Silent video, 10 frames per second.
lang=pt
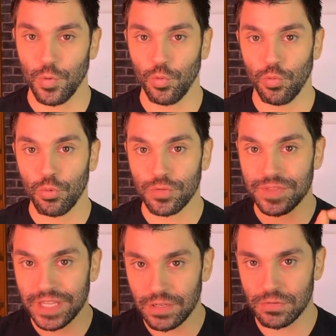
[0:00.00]
o
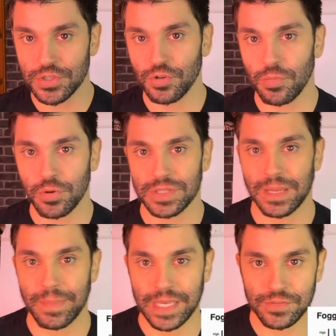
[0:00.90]
modelo de
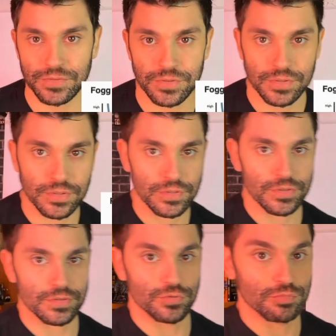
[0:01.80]
comportamento
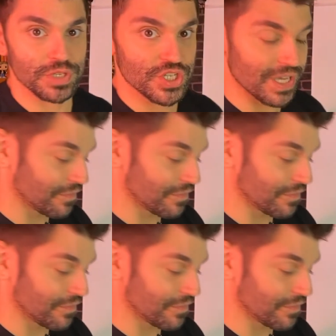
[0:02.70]
do BJ